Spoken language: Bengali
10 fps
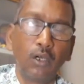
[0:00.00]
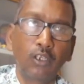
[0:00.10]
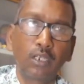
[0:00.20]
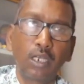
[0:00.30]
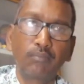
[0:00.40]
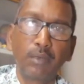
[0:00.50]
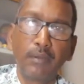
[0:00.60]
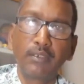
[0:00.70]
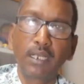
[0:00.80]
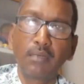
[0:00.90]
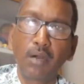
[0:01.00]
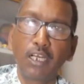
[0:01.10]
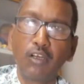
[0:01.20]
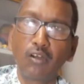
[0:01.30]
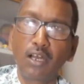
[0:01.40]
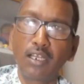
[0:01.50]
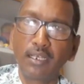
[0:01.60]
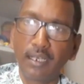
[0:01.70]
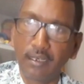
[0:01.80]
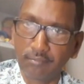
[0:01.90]
অর্থাৎ প্রিভেনশন মানি লন্ডারিং
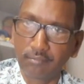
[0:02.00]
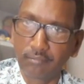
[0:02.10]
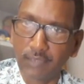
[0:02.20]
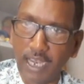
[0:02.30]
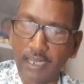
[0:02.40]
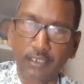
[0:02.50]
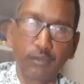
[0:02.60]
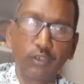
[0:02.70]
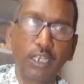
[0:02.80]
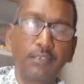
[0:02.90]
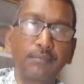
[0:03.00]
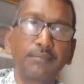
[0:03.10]
অ্যাক্ট অনুযায়ী